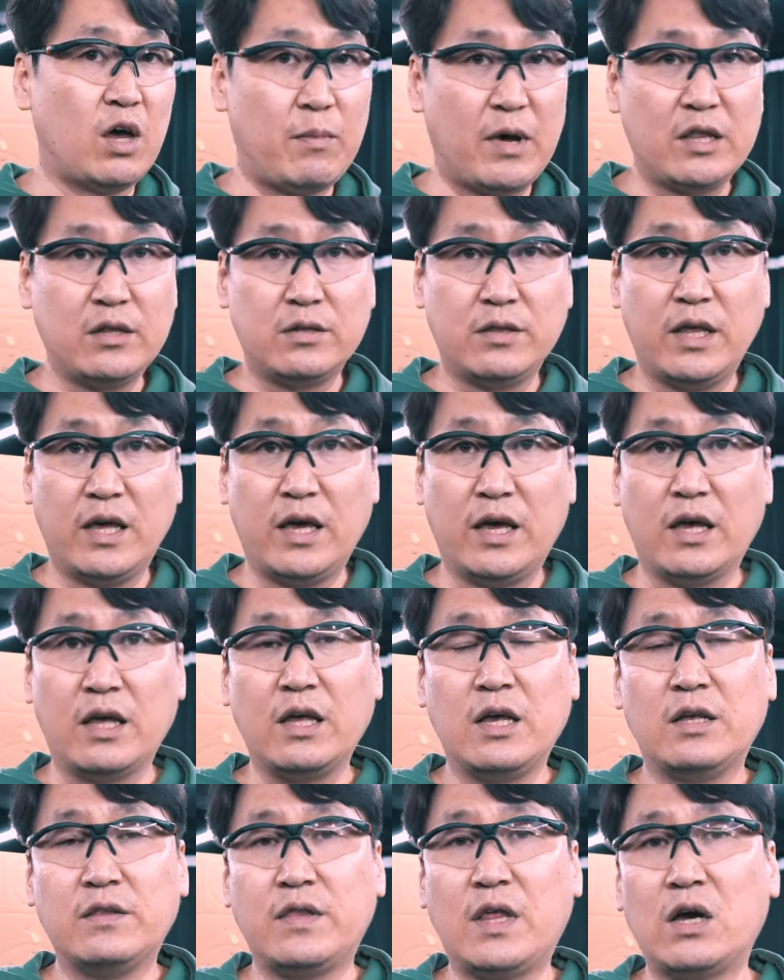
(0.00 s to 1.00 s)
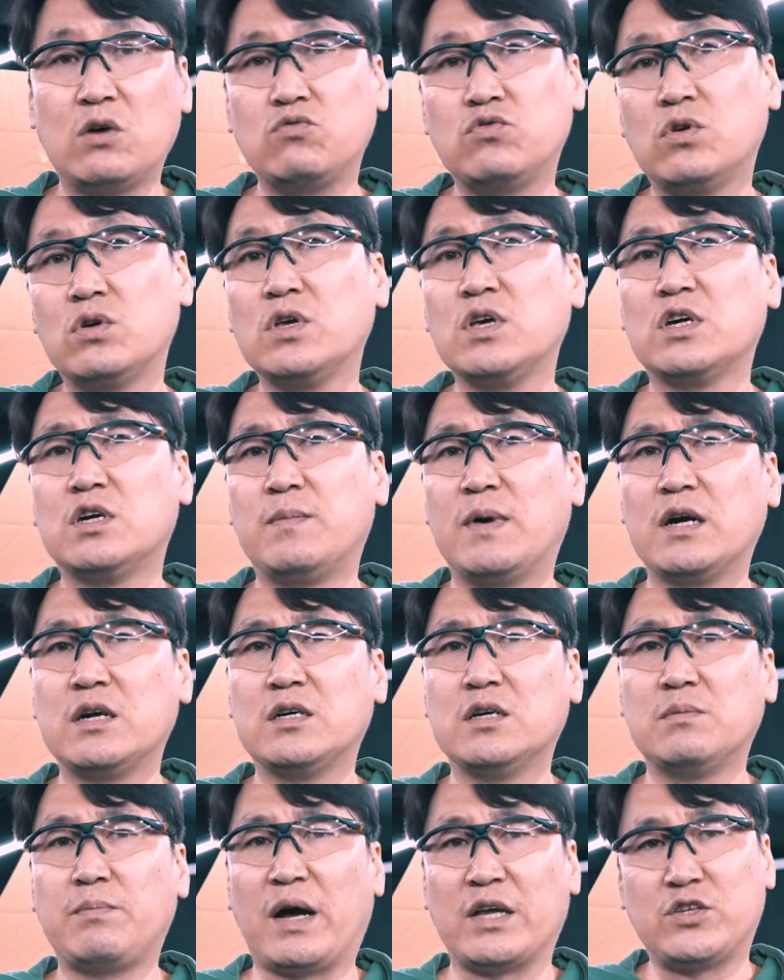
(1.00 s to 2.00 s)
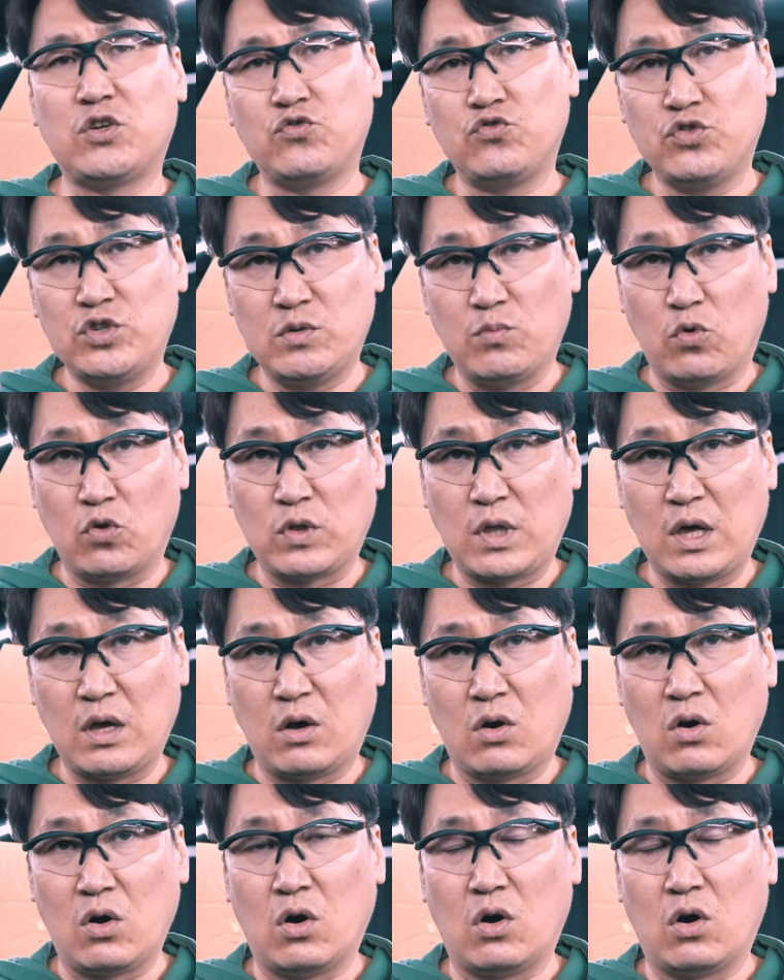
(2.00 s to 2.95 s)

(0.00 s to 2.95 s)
해봤는데 내구성이 그만큼 받쳐주지를 못해요.